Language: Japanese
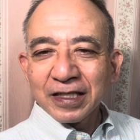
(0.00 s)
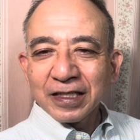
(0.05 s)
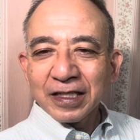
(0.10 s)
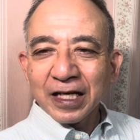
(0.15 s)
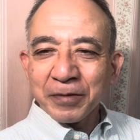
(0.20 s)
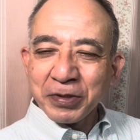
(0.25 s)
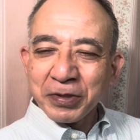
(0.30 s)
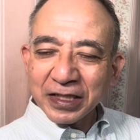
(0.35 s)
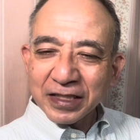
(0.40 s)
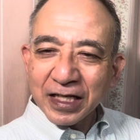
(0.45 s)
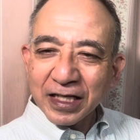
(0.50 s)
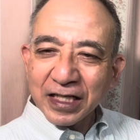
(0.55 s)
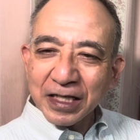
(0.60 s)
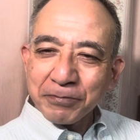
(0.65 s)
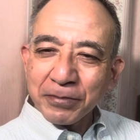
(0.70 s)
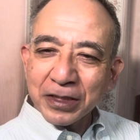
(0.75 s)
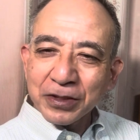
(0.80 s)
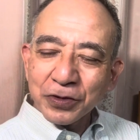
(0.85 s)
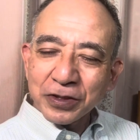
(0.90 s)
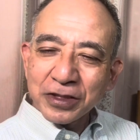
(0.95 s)
アメリカ頑
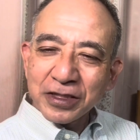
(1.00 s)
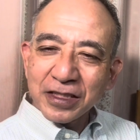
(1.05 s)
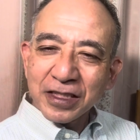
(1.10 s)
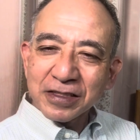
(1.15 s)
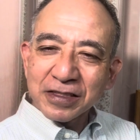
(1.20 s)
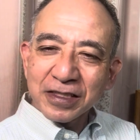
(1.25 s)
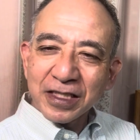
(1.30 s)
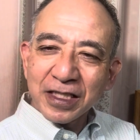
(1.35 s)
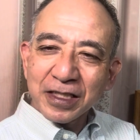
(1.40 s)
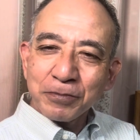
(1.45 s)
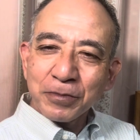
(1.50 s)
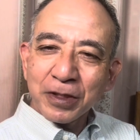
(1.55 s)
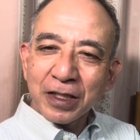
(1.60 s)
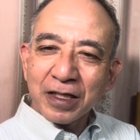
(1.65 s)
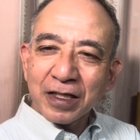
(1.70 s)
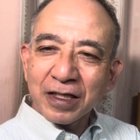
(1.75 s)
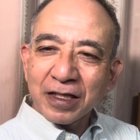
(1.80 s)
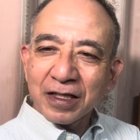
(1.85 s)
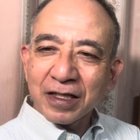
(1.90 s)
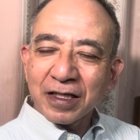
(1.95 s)
張ってほしいですね。
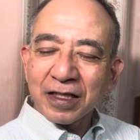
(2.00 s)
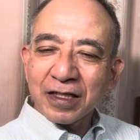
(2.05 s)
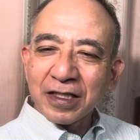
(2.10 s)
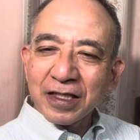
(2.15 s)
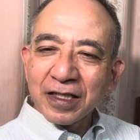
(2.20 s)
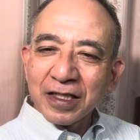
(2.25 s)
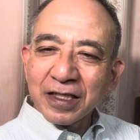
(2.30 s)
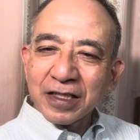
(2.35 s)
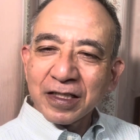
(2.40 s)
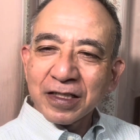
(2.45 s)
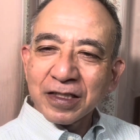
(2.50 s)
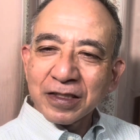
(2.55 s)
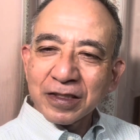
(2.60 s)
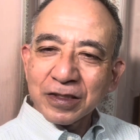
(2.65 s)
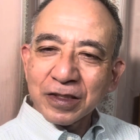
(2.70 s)
まあ、